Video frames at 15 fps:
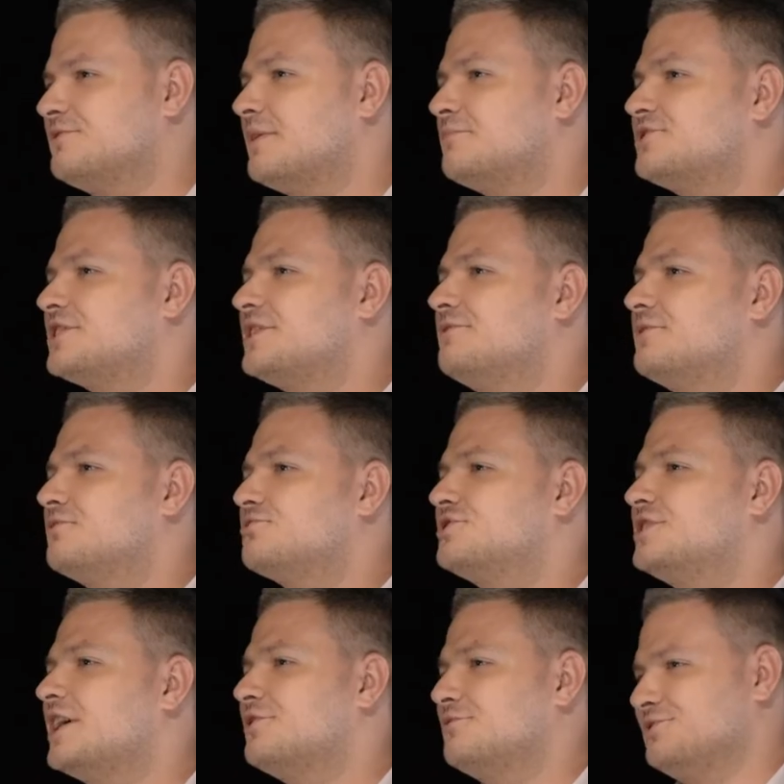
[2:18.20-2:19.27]
Dwa Brzegi
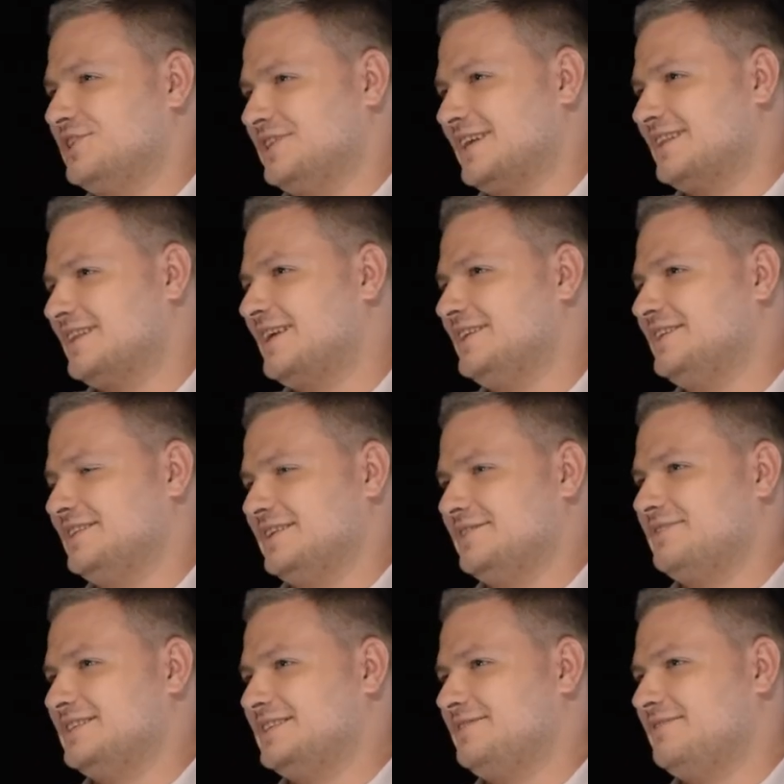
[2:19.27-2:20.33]
wyróżniają się na tle innych
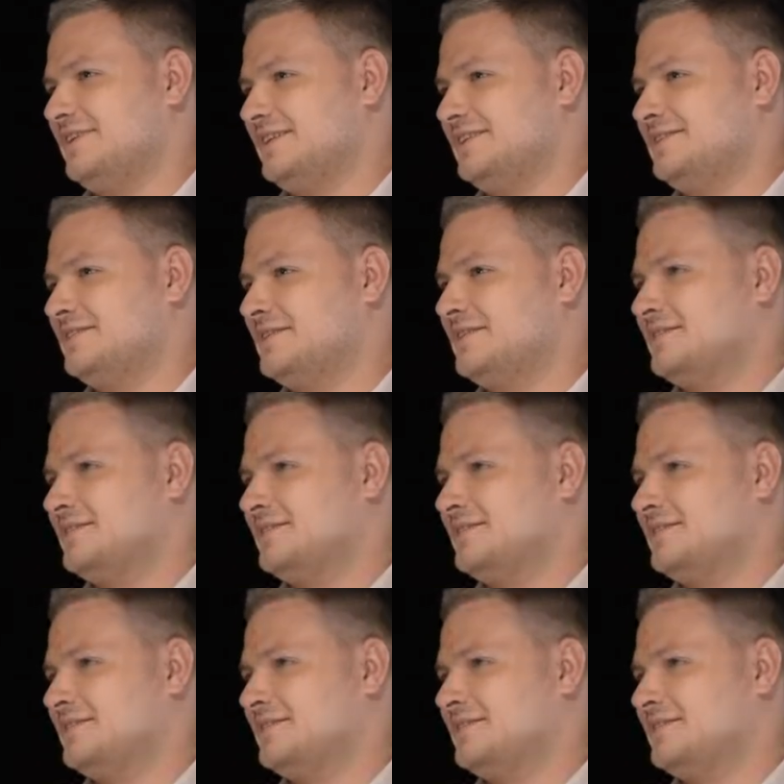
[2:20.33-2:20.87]
festiwali?